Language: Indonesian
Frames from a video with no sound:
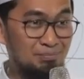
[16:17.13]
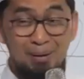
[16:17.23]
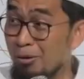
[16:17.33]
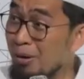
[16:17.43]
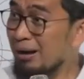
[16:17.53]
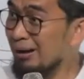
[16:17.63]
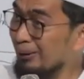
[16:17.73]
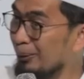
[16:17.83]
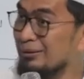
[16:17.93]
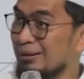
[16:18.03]
Bawa
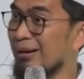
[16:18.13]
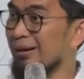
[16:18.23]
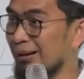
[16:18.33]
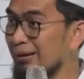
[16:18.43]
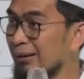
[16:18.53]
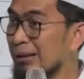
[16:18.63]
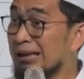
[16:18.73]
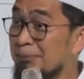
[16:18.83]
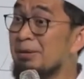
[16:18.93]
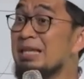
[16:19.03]
keurusan akhirat,
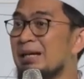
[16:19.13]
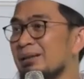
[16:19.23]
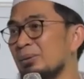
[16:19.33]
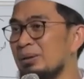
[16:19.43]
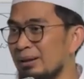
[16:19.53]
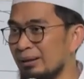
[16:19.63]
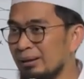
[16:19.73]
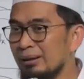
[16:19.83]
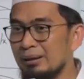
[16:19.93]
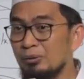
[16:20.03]
tepikan dunia.
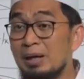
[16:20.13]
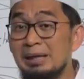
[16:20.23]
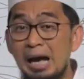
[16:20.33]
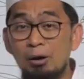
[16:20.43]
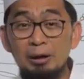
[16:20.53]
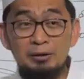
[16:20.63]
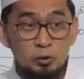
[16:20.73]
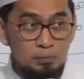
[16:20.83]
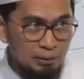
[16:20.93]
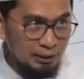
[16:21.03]
Itulah di awal
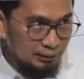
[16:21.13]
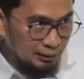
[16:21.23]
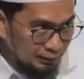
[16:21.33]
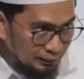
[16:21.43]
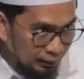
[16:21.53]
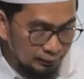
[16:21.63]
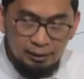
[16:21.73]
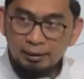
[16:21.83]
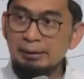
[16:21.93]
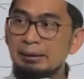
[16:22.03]
jumpa kita, kita
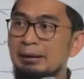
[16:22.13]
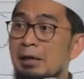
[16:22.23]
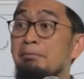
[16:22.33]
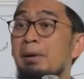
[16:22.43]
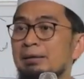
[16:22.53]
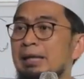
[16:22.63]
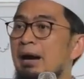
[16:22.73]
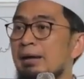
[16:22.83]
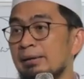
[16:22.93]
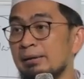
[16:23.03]
katakan kenapa
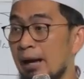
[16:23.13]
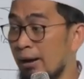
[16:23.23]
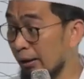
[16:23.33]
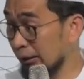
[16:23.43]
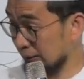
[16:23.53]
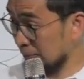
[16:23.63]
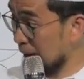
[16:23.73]
tangannya diangkat ke